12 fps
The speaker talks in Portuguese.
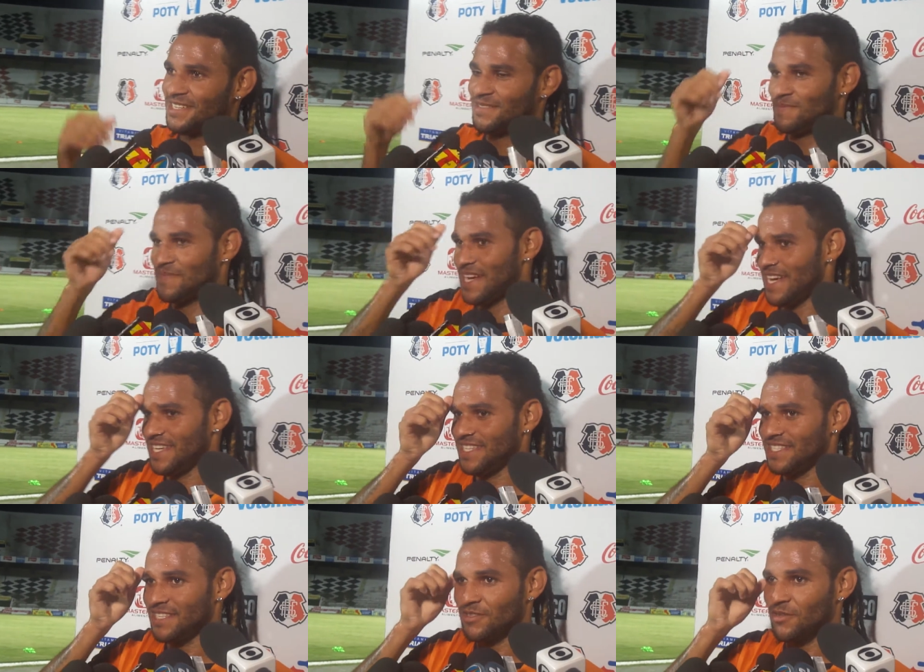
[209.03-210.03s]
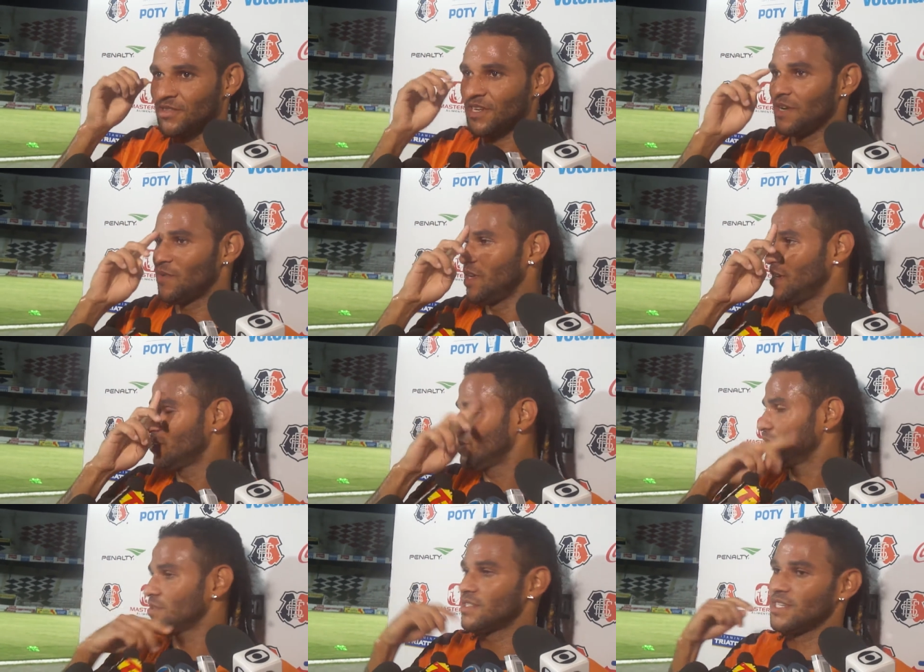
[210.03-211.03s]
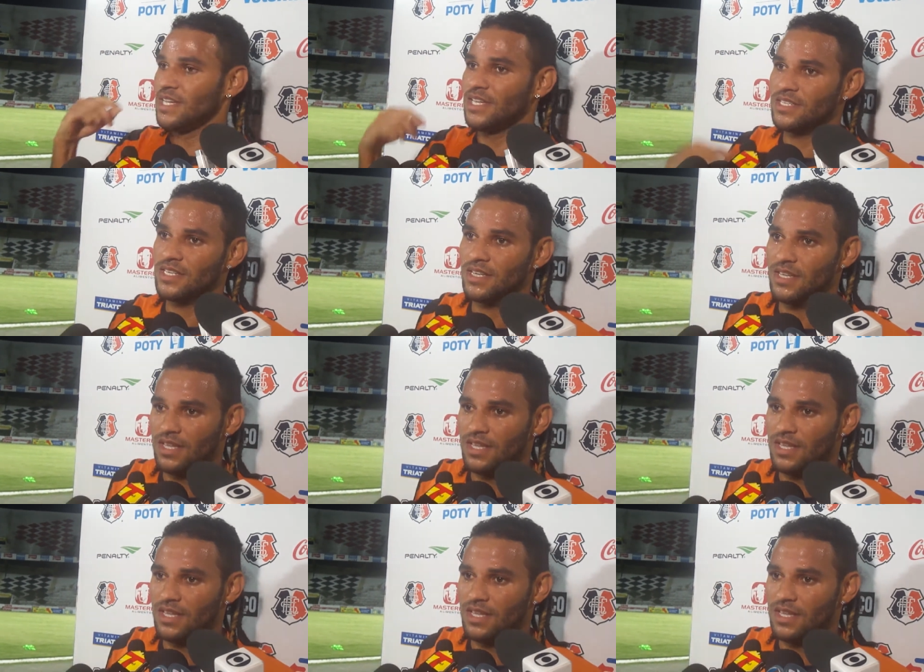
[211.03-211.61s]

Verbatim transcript: Mas eu tô tranquilo, eu tô consciente.